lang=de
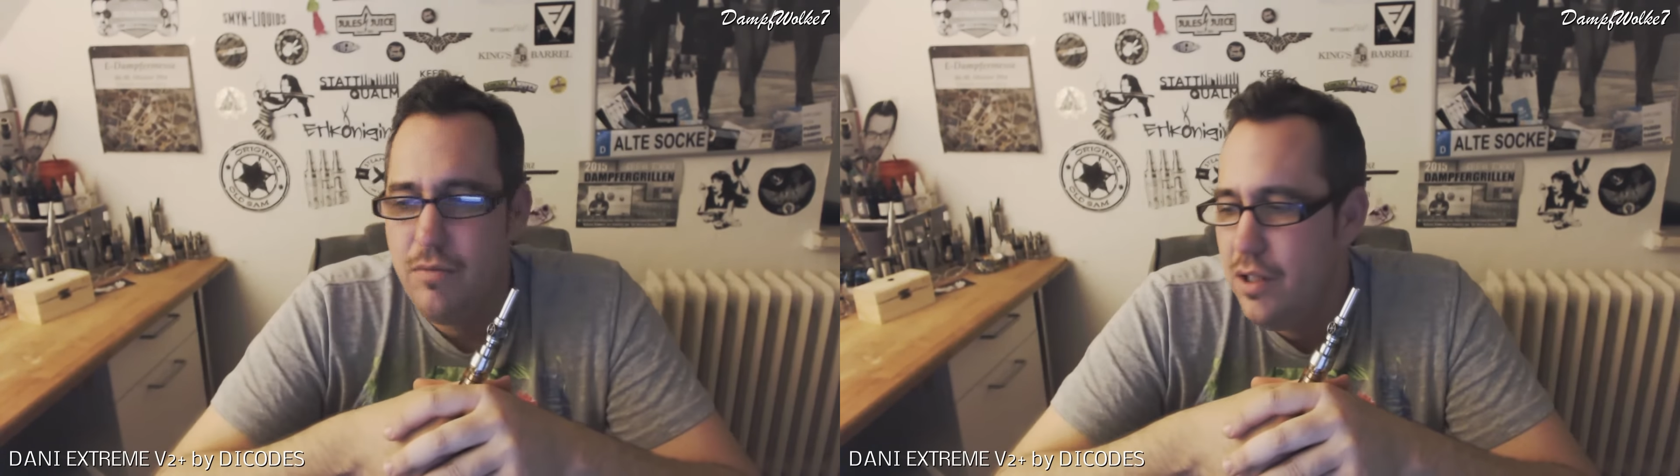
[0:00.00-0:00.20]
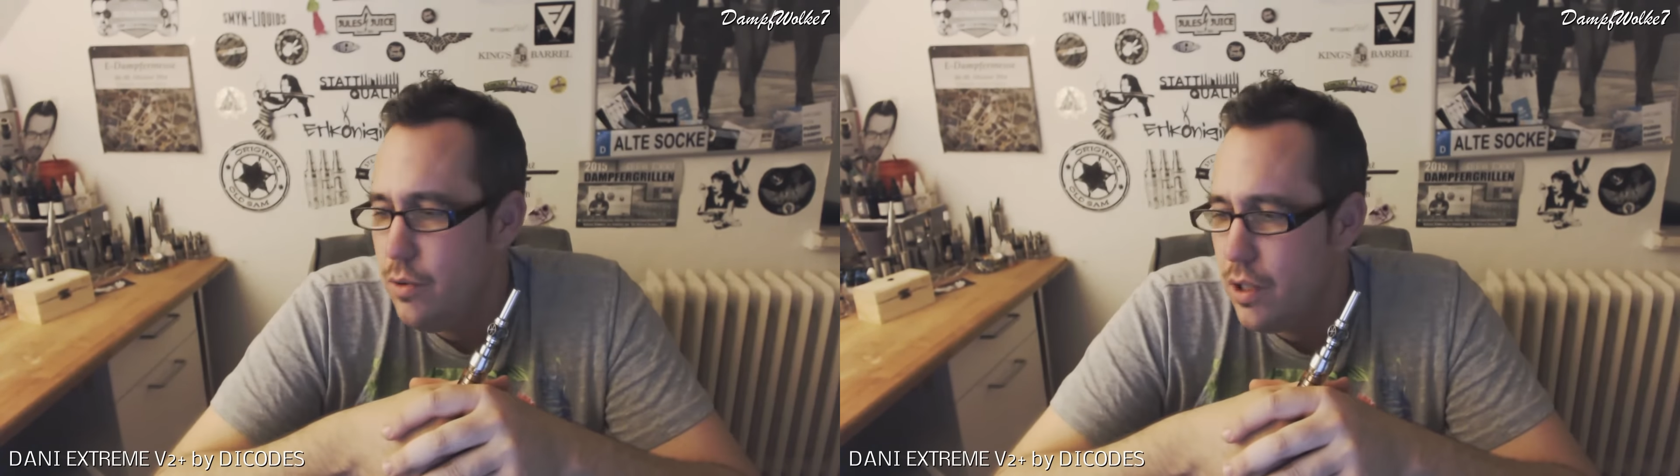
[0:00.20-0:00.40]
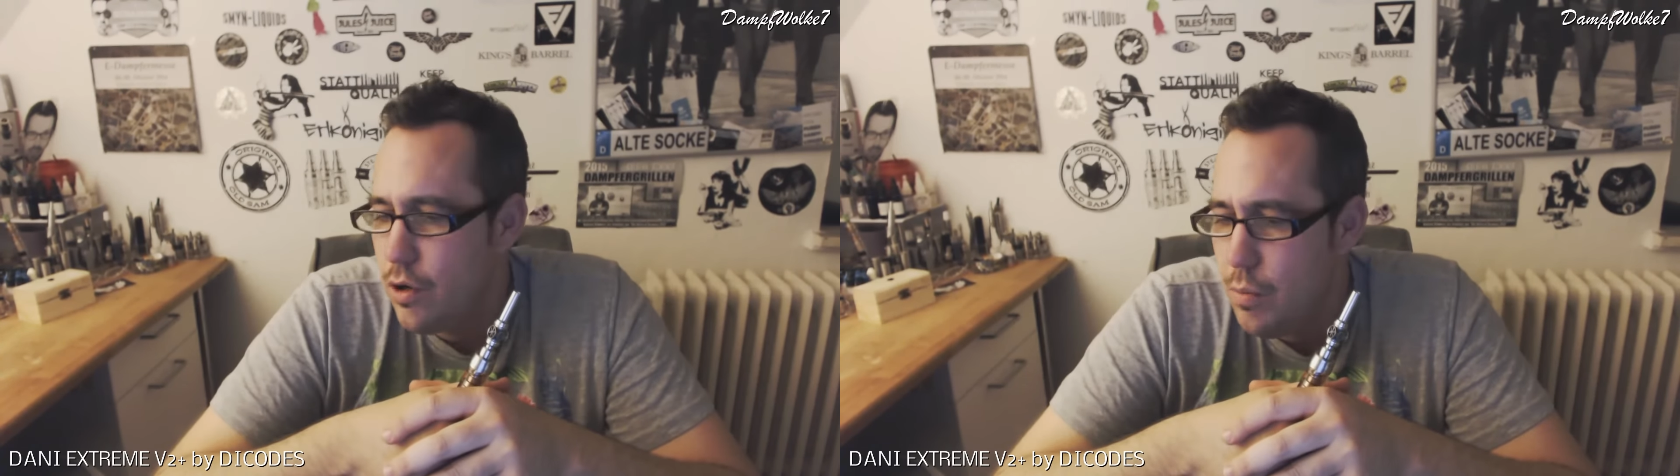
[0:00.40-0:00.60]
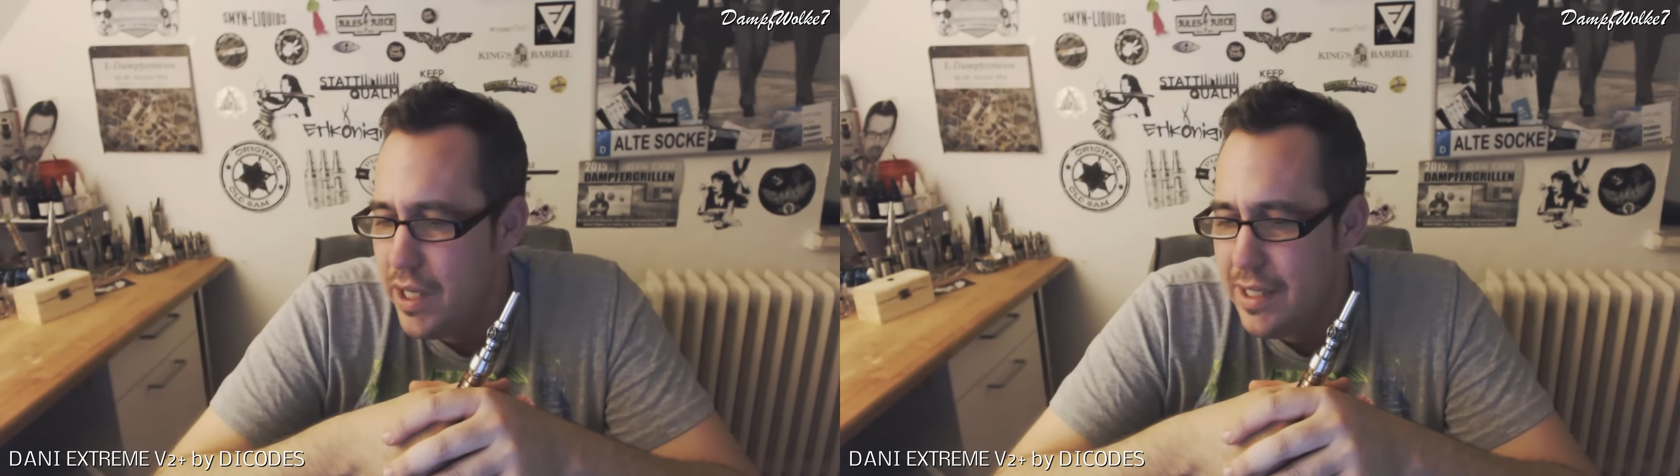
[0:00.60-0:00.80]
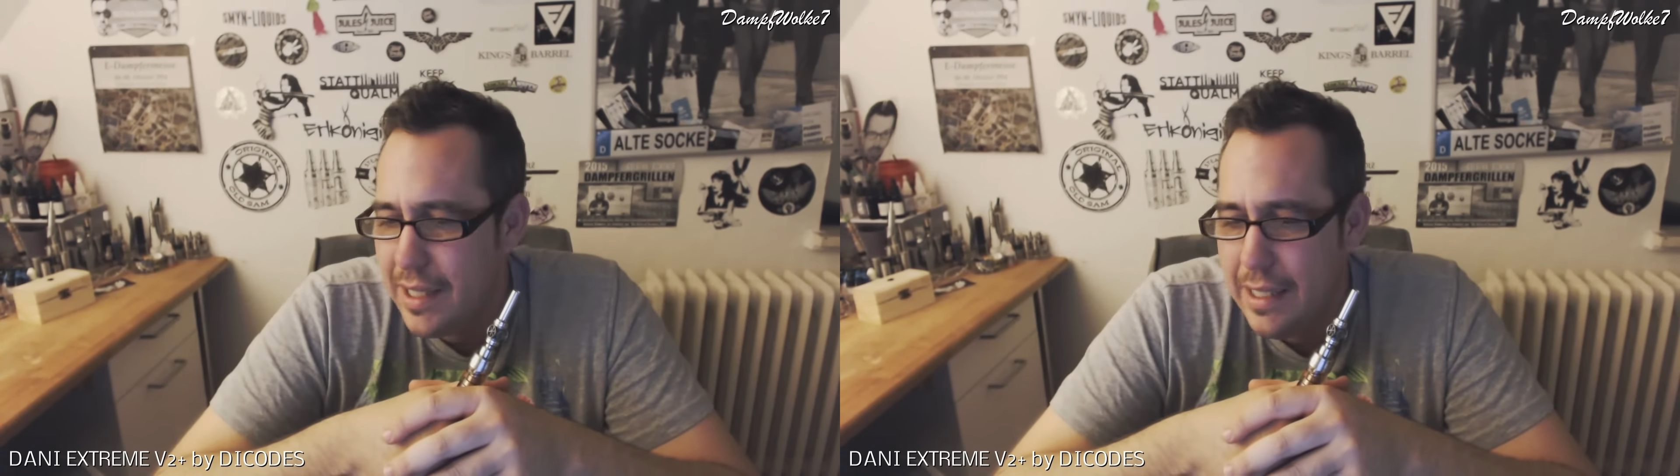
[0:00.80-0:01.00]
dem Video
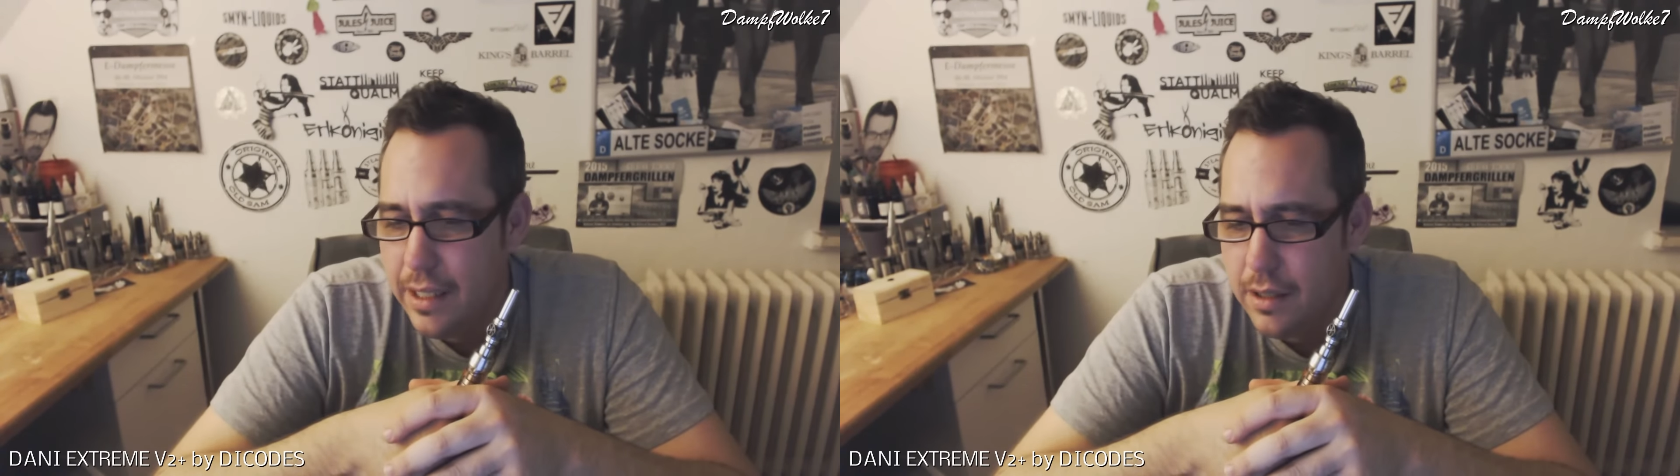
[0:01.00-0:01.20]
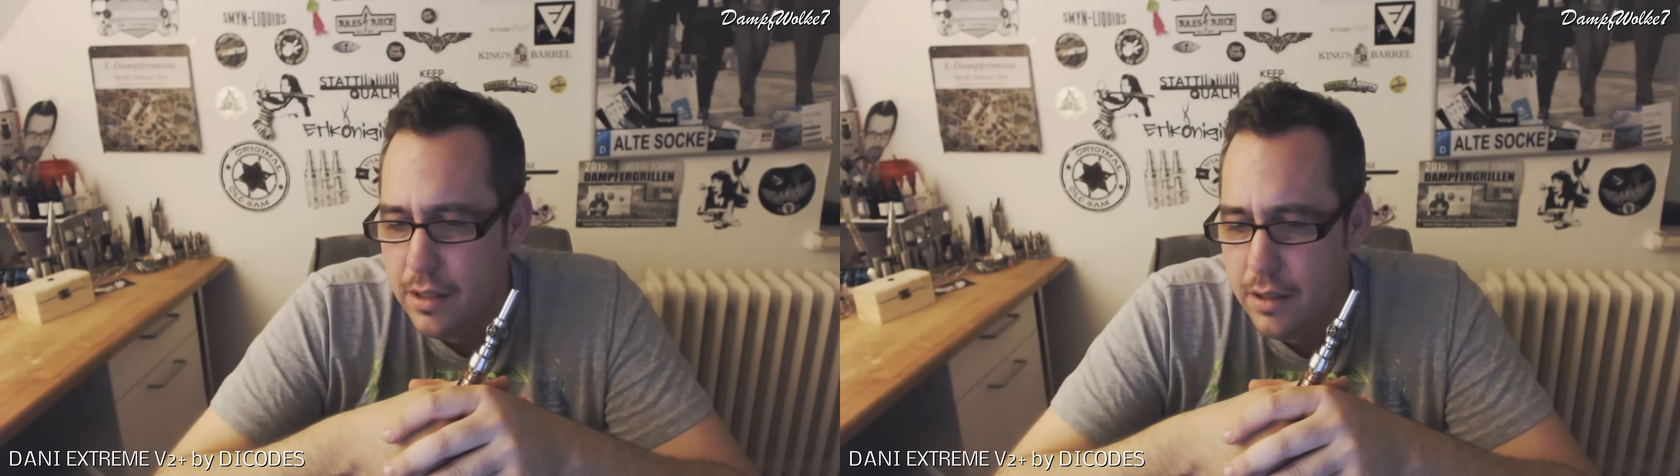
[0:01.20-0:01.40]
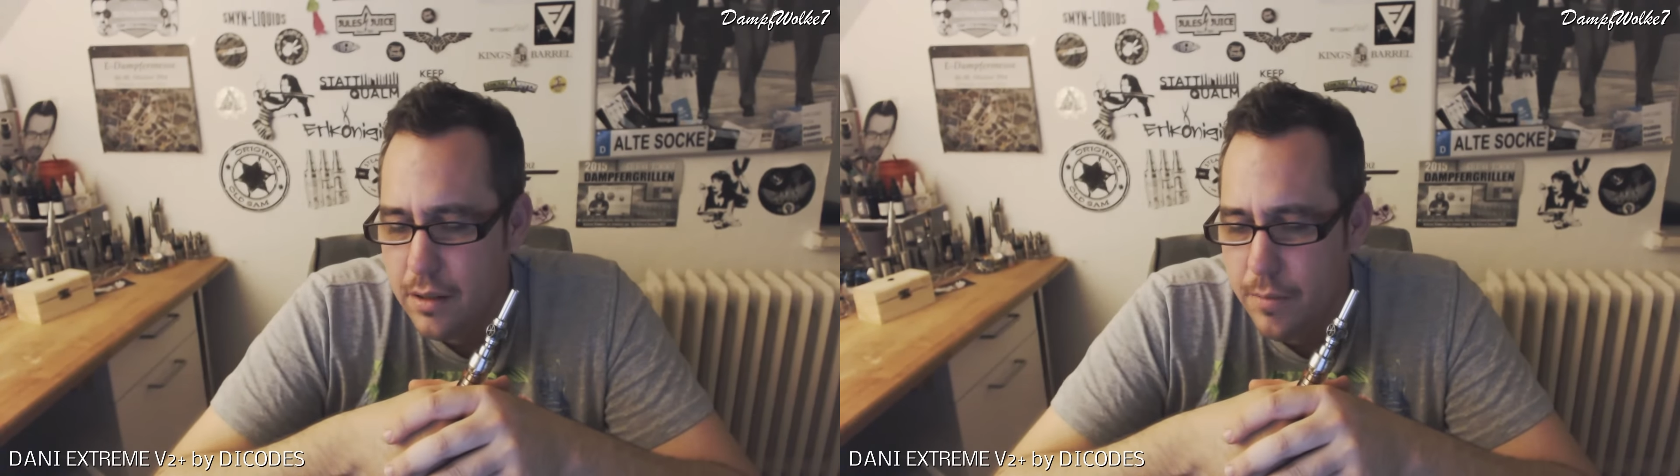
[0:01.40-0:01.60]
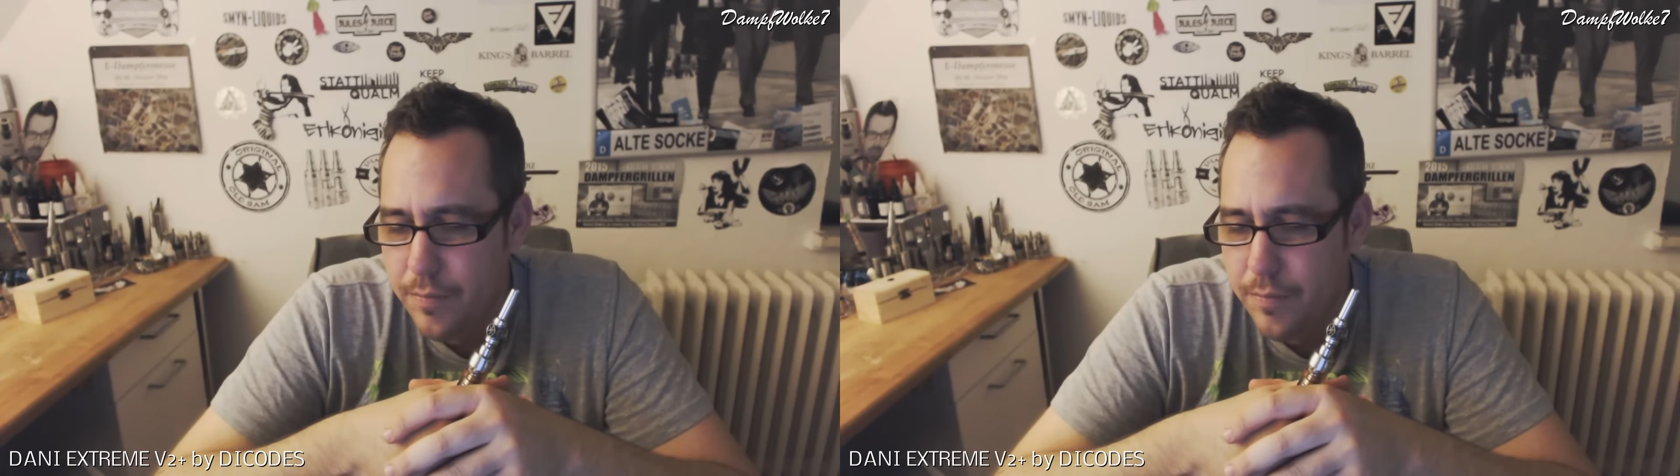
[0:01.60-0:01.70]
komplett erkläre,